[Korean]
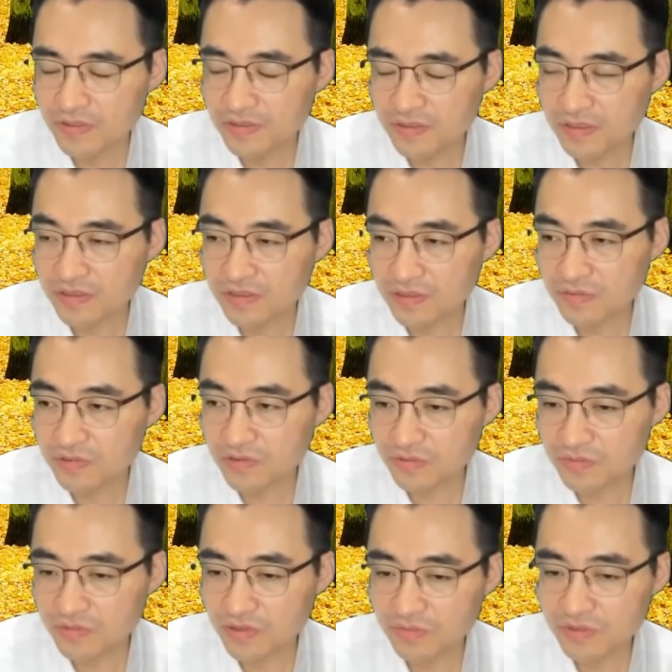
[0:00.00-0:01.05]
다시 한번
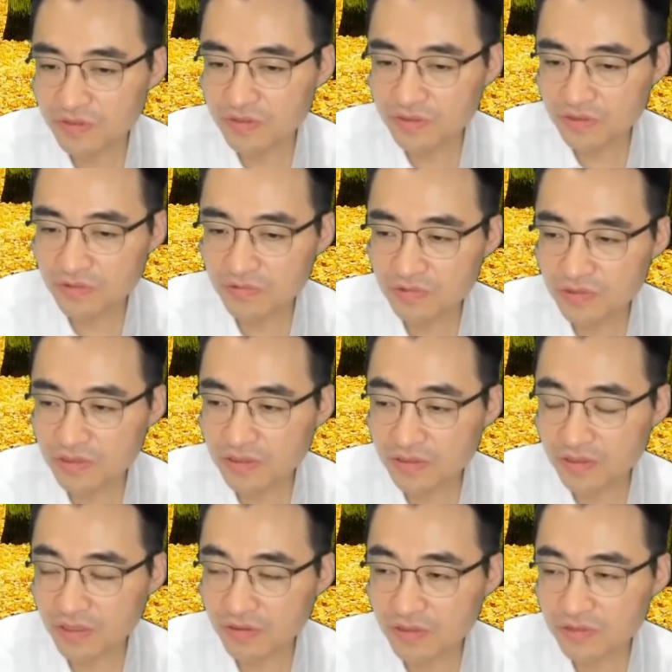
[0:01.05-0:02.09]
좀 점진적인
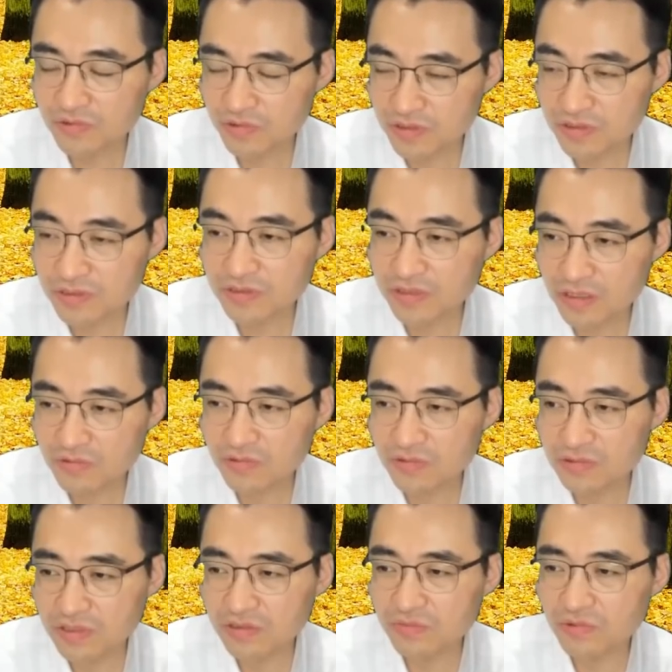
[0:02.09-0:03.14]
우상향 나와주기를. 한국은
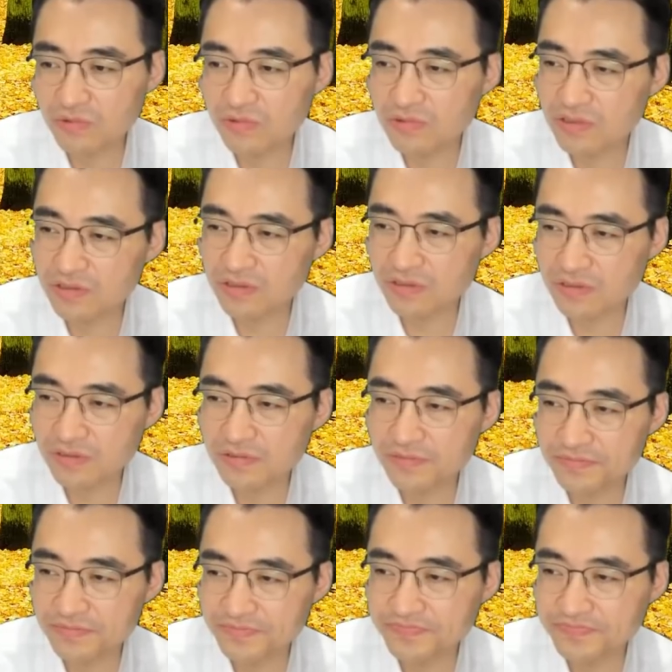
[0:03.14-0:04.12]
사실 못 올랐잖아요.